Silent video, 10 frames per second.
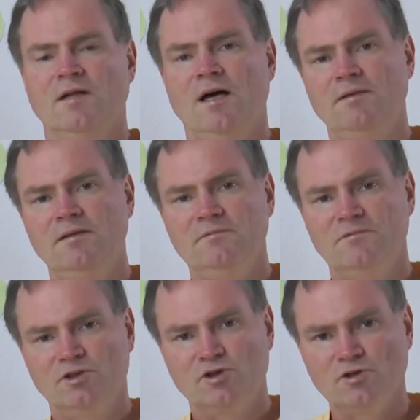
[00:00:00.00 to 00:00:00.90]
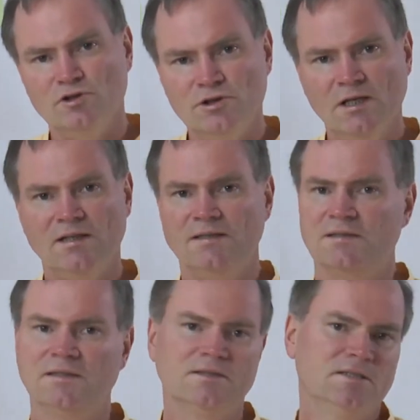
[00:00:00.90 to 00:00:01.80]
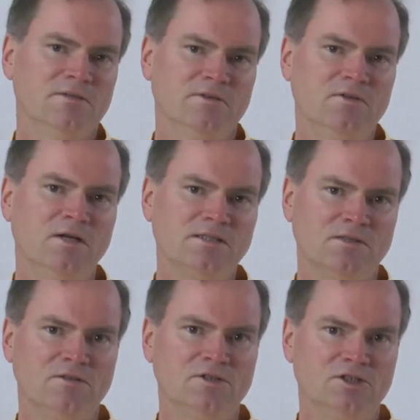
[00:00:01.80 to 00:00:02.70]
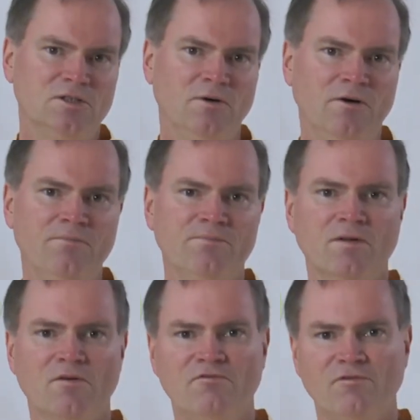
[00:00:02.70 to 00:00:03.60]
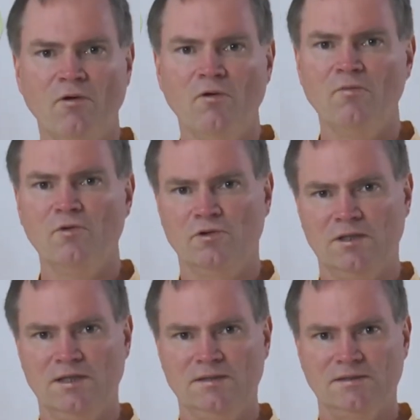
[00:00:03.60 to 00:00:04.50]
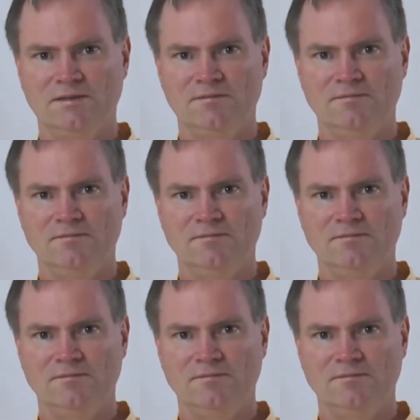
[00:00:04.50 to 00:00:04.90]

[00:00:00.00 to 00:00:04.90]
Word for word: Aber schöner ist es, wenn du als Grundstimmung Frohmut hast.